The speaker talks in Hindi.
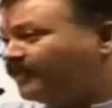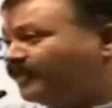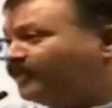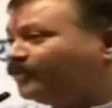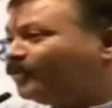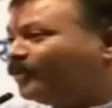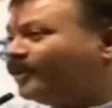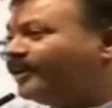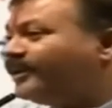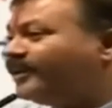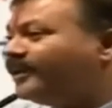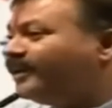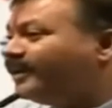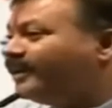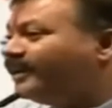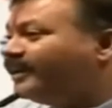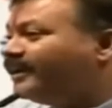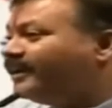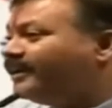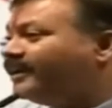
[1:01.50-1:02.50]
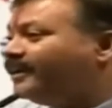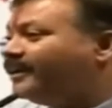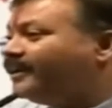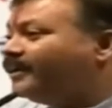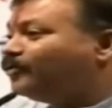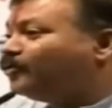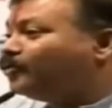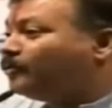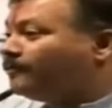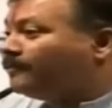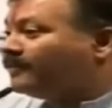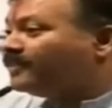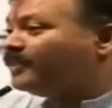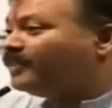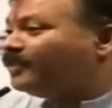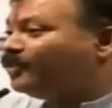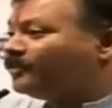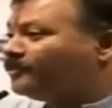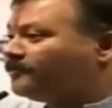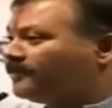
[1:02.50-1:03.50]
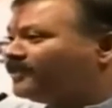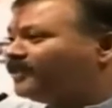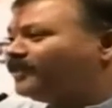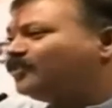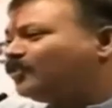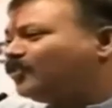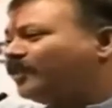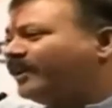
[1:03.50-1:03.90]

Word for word: और पति तो एक ही है तो पत्नी और